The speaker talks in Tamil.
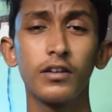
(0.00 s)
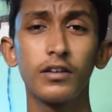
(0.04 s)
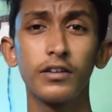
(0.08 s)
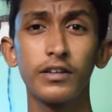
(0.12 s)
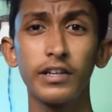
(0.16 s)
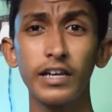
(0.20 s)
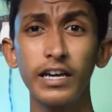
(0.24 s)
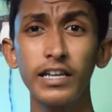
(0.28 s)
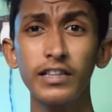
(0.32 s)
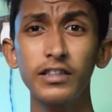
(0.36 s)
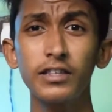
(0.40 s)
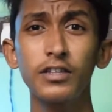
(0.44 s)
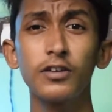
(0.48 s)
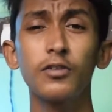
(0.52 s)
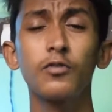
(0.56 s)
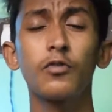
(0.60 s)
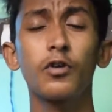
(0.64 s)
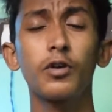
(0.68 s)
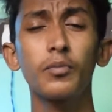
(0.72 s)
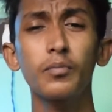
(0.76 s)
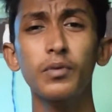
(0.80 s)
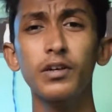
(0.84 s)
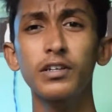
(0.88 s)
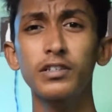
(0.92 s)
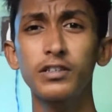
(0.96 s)
நேற்று ஒன்
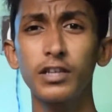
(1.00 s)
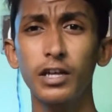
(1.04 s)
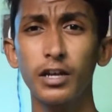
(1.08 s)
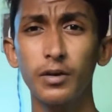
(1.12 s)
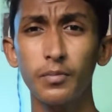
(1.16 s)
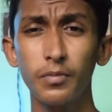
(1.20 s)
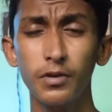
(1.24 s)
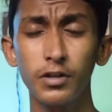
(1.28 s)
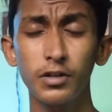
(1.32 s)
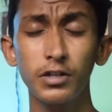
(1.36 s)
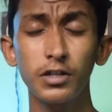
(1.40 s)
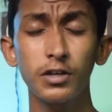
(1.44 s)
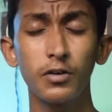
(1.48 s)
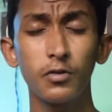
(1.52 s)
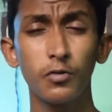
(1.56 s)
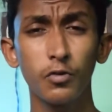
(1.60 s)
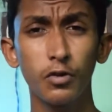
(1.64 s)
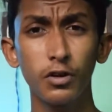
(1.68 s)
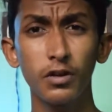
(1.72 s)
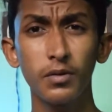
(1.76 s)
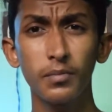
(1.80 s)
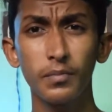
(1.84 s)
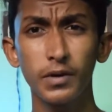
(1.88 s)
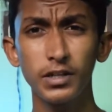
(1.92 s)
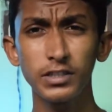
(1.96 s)
ப்ளஸ் தரப்புலேருந்து ஒரு
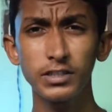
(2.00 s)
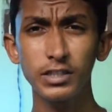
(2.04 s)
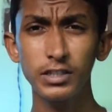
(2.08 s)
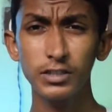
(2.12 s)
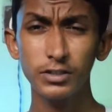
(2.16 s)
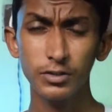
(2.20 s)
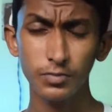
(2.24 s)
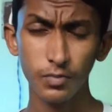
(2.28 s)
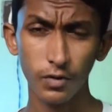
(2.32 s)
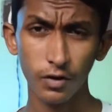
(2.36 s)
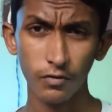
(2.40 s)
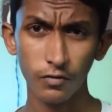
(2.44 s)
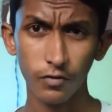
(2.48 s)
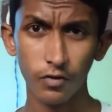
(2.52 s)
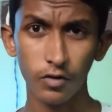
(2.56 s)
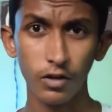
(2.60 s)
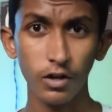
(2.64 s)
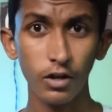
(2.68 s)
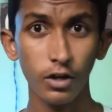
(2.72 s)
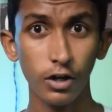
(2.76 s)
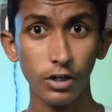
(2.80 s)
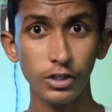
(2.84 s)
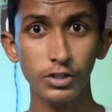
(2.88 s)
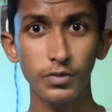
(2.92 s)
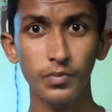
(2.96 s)
பட்ஜெட் ஸ்மார்ட் ஃபோனை
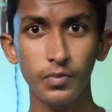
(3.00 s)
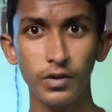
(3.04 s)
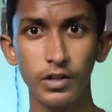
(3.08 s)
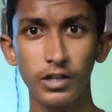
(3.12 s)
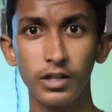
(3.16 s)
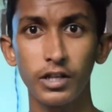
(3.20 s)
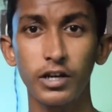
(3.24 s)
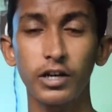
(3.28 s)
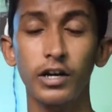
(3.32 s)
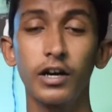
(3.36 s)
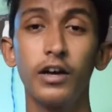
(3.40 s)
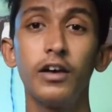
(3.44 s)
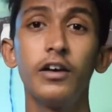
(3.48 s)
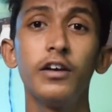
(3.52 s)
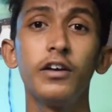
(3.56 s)
லான்ச் பண்ணியிருந்தாங்க